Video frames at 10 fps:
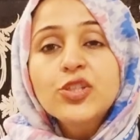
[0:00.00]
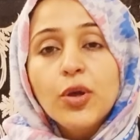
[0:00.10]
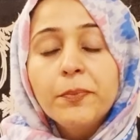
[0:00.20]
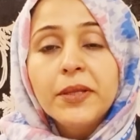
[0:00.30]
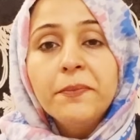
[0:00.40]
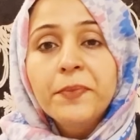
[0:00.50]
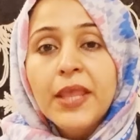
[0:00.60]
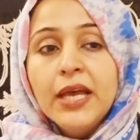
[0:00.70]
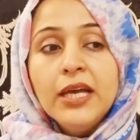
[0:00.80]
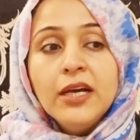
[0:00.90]
तौर पर
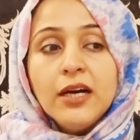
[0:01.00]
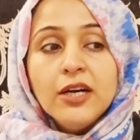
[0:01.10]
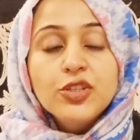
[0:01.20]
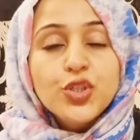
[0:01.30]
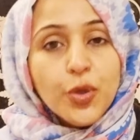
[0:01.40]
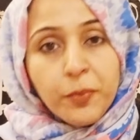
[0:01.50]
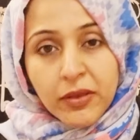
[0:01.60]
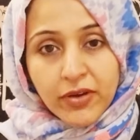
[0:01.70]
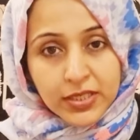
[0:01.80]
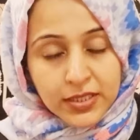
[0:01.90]
सुबह के
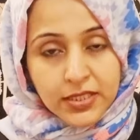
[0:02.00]
वक्त